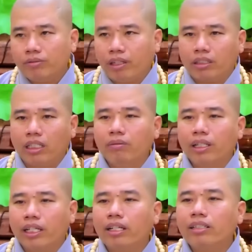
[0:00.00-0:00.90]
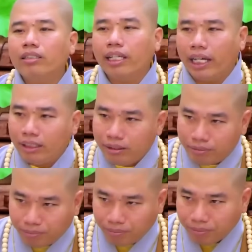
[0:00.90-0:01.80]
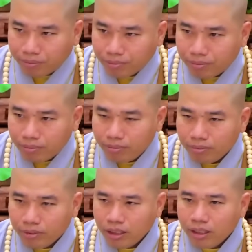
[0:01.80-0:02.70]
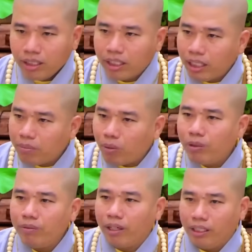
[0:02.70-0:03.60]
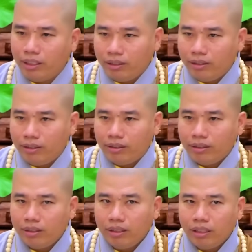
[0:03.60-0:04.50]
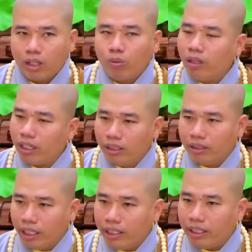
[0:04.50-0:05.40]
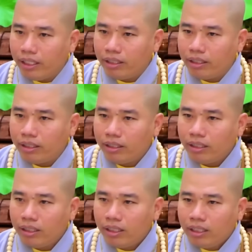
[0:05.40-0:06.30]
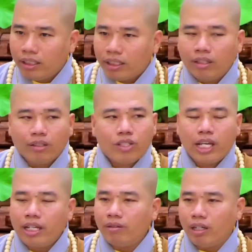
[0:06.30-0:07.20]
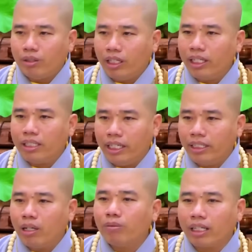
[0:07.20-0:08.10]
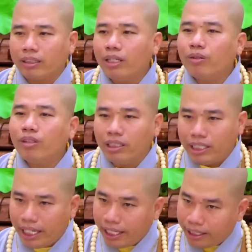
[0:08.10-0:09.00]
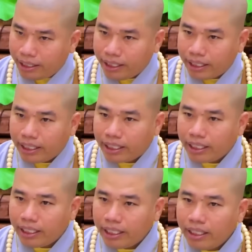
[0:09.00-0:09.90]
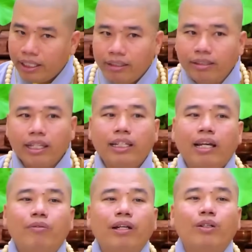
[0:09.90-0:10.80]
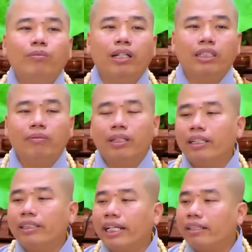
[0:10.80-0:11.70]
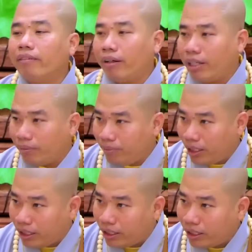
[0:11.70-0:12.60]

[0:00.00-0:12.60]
Phật tử mà Nhuận Đức hướng dẫn, Nhuận Đức mong quý vị cũng là người vậy đó, đừng có xen vào những cái chuyện không cần thiết của người khác. Những chuyện này không phải của mình thì mình đừng xen vào làm gì.